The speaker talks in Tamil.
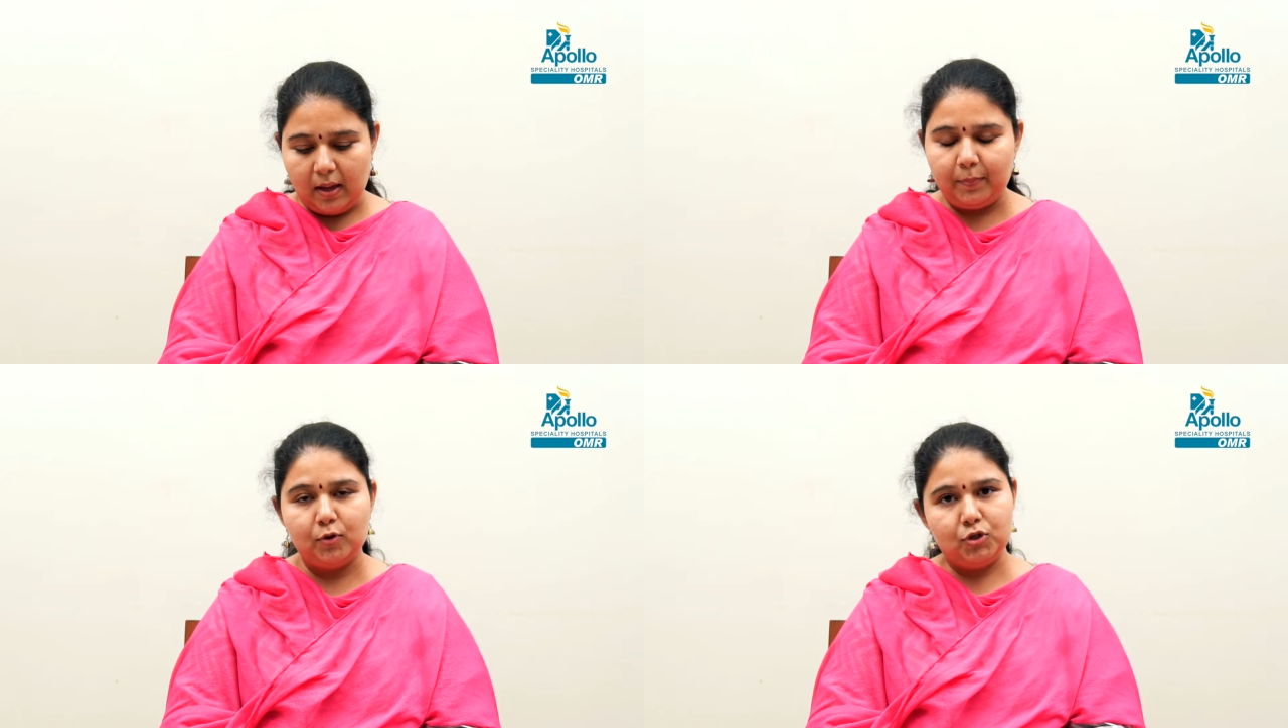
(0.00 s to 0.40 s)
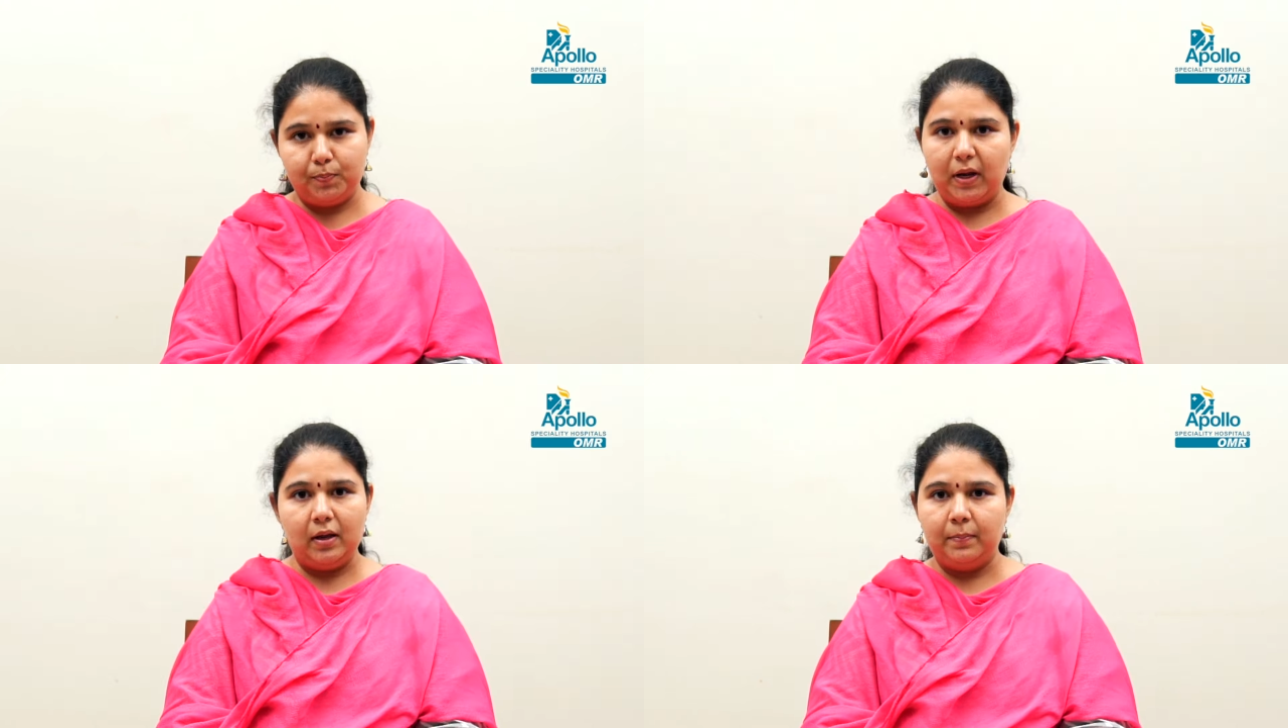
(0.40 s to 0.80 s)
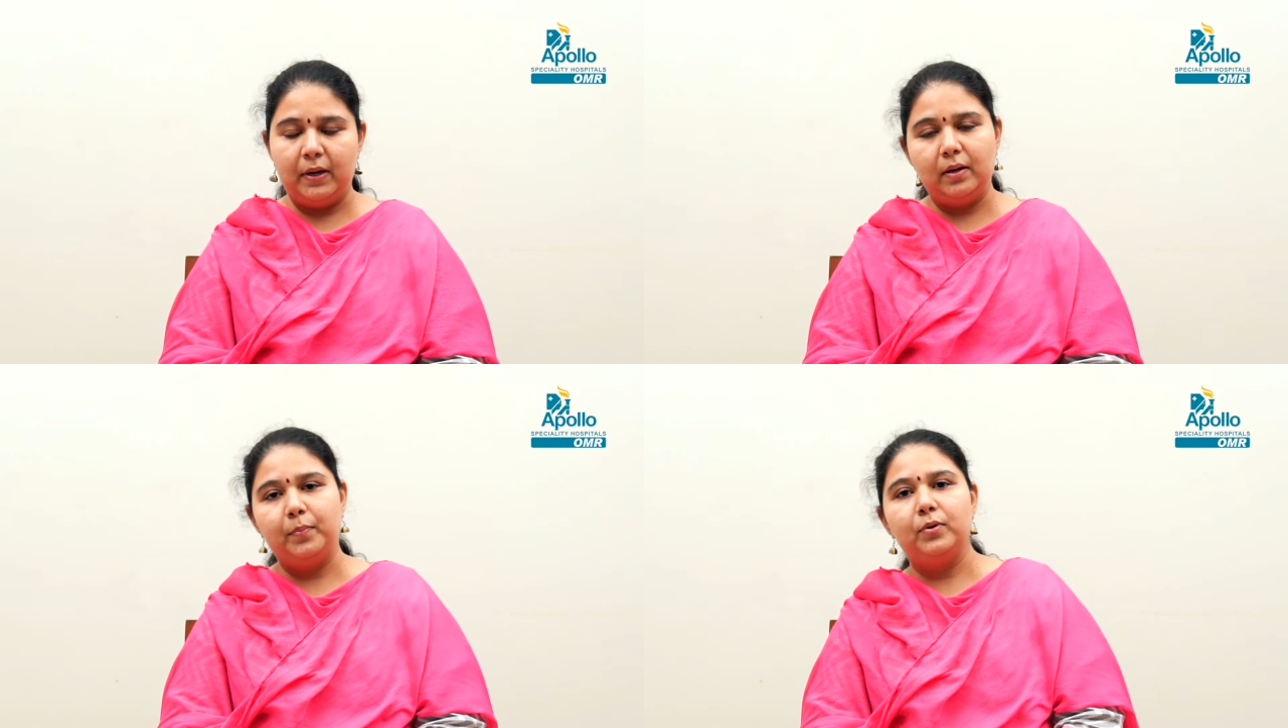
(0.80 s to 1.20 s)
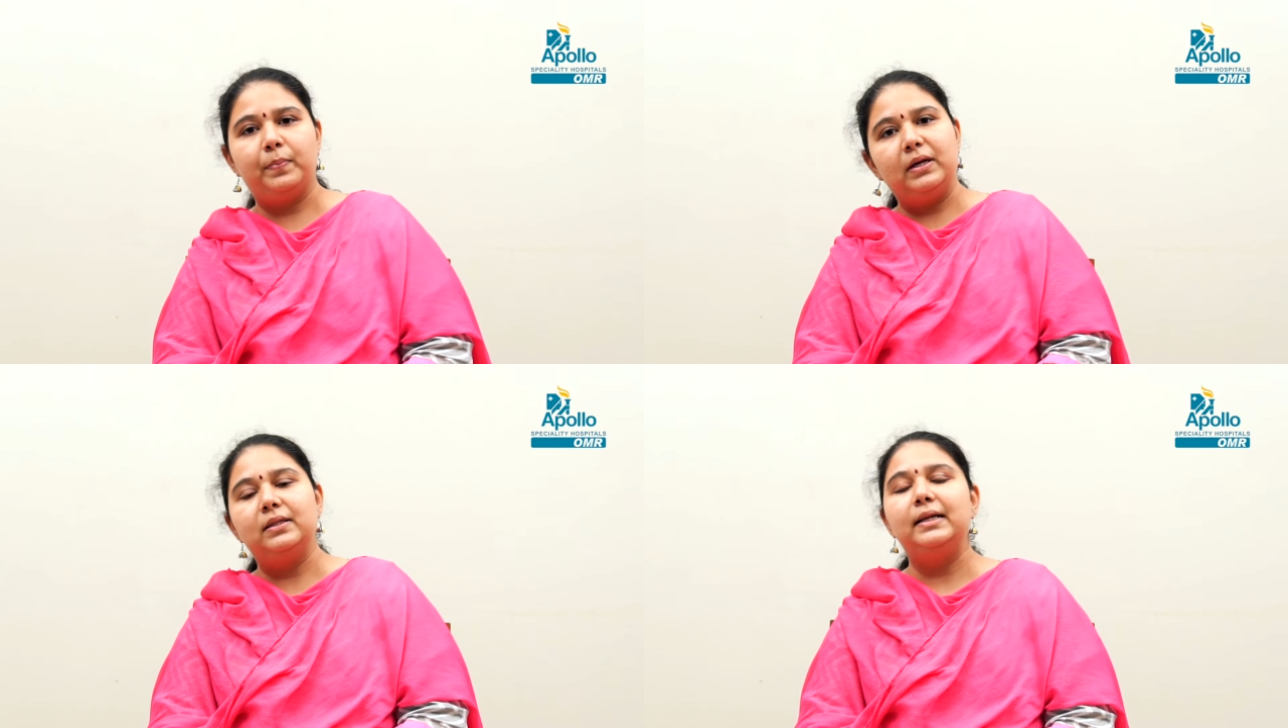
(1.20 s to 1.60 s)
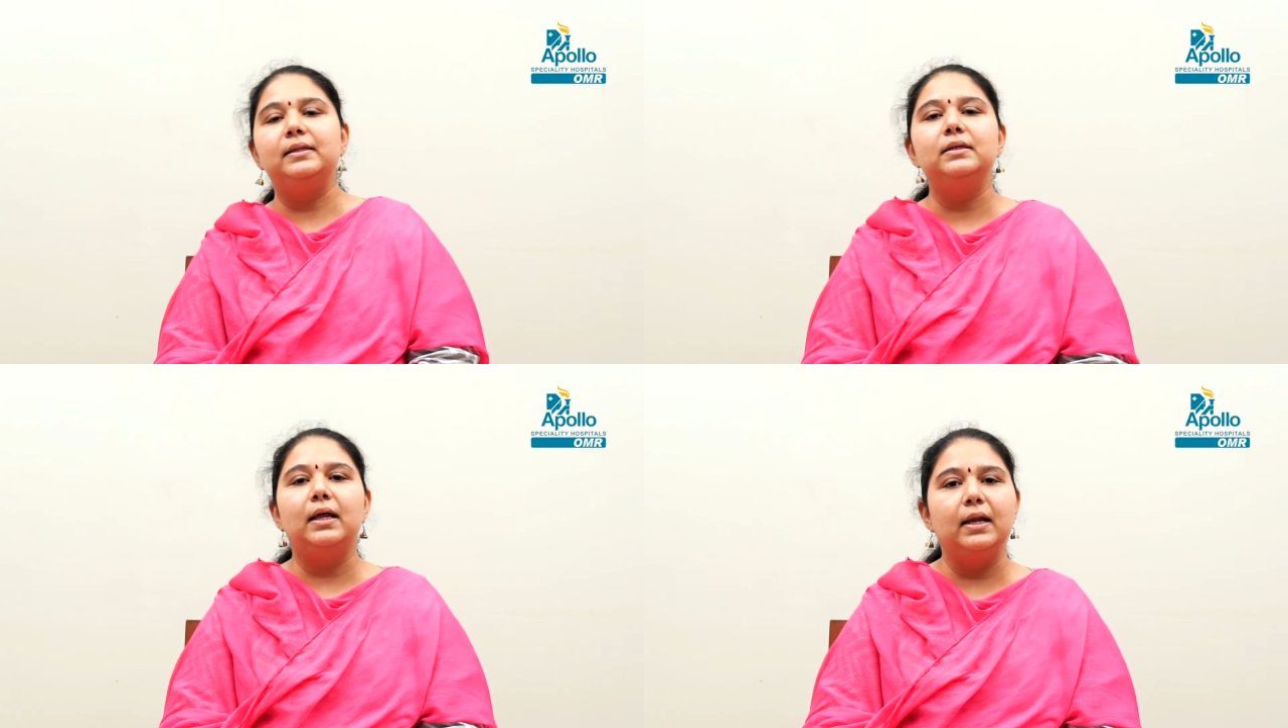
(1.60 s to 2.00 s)
அப்ரோச் ப பண்ண
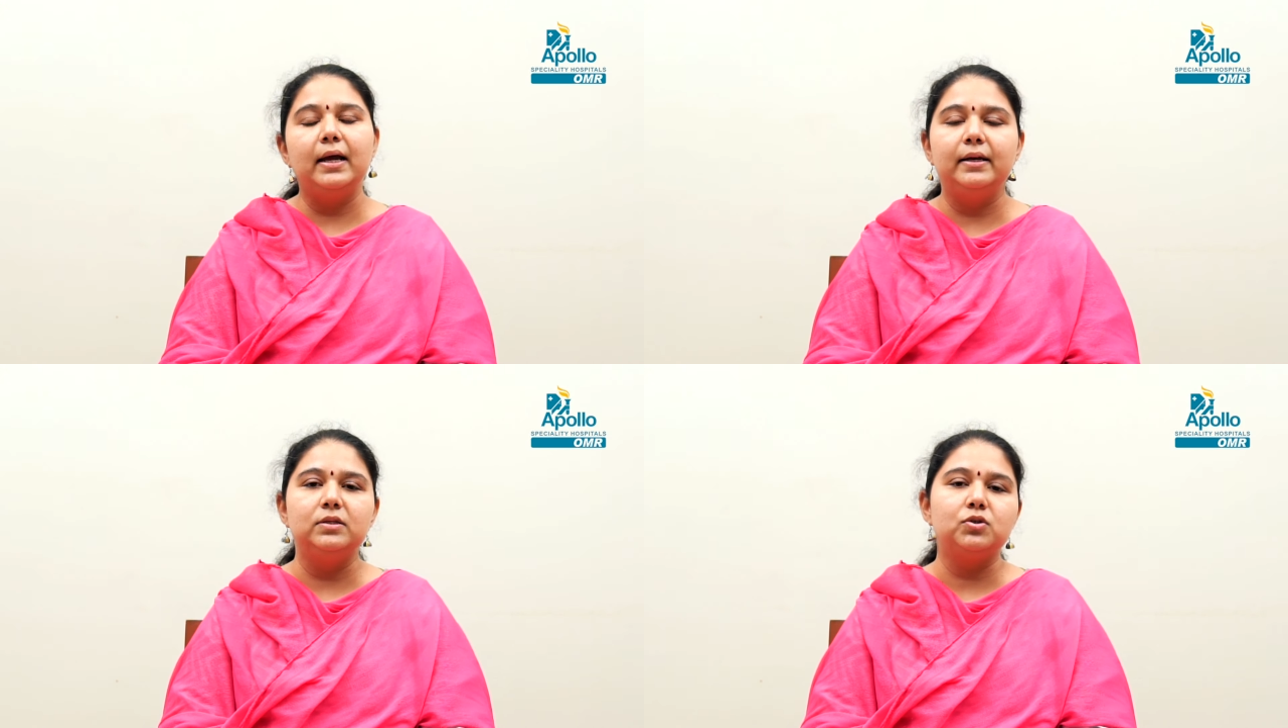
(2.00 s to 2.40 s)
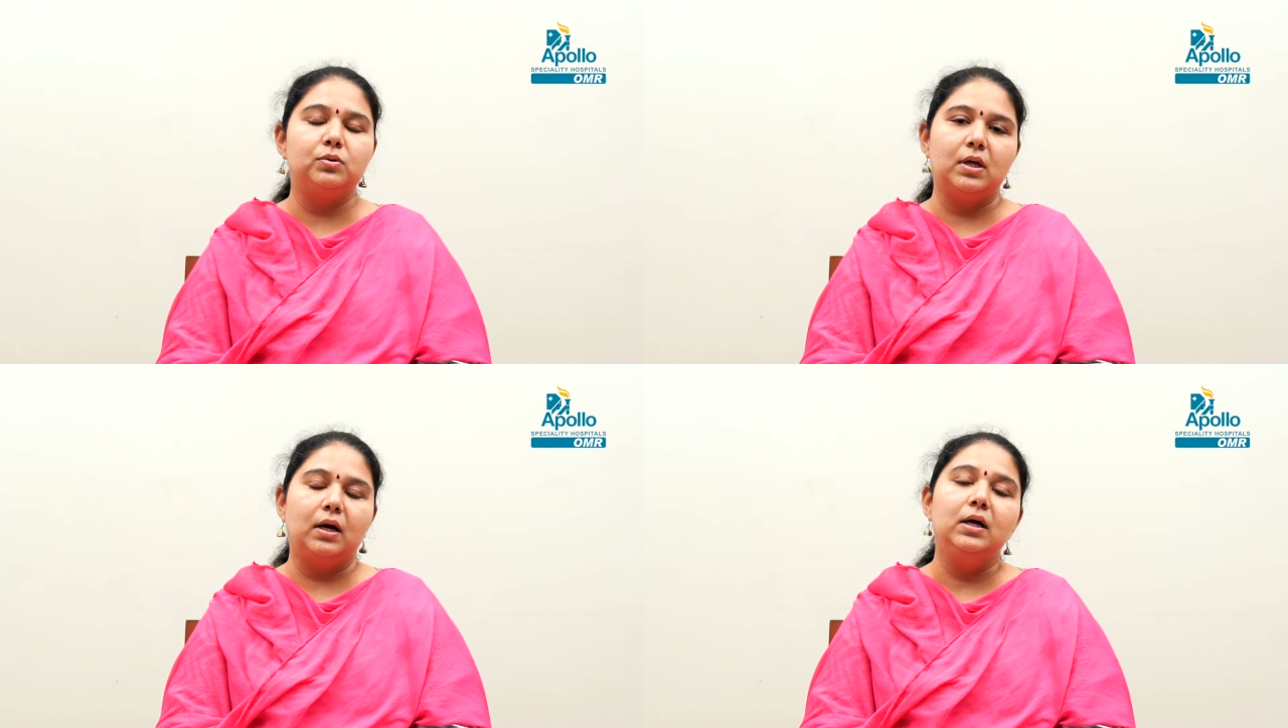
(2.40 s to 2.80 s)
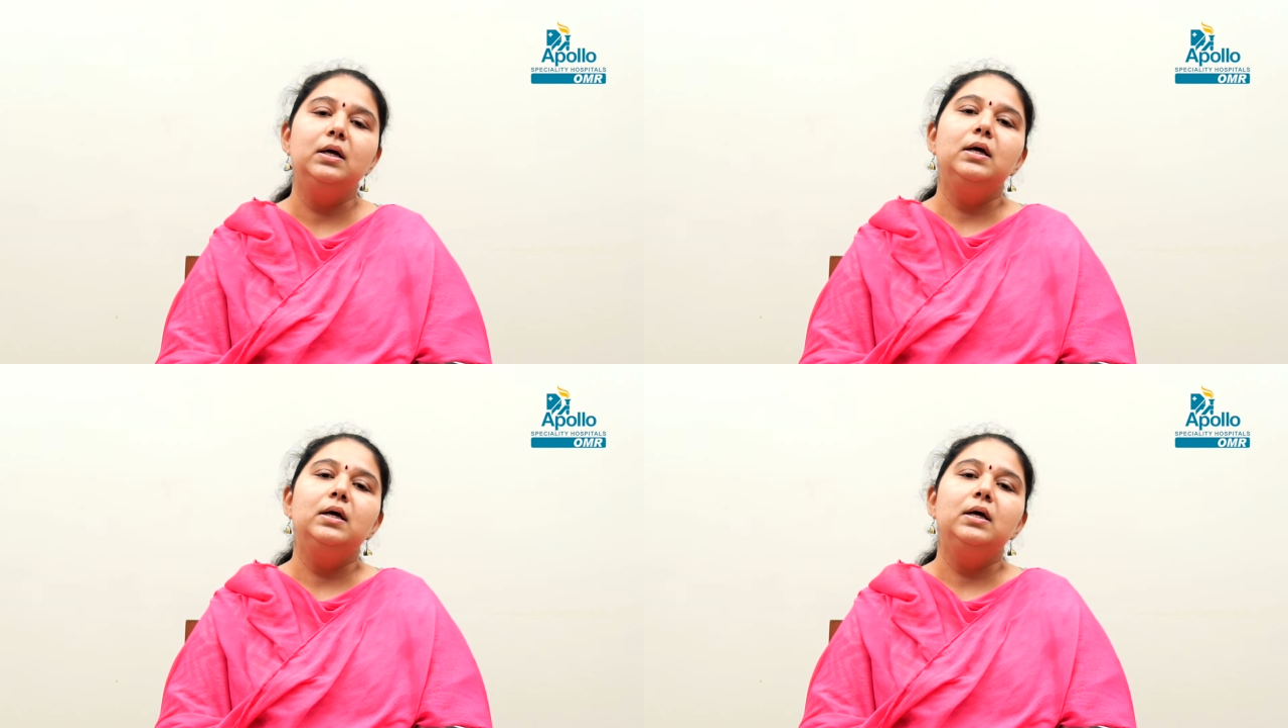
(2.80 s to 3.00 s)
பண்ணதுலேருந்து நல்லா கைடன்ஸ் கொடுத்தாங்க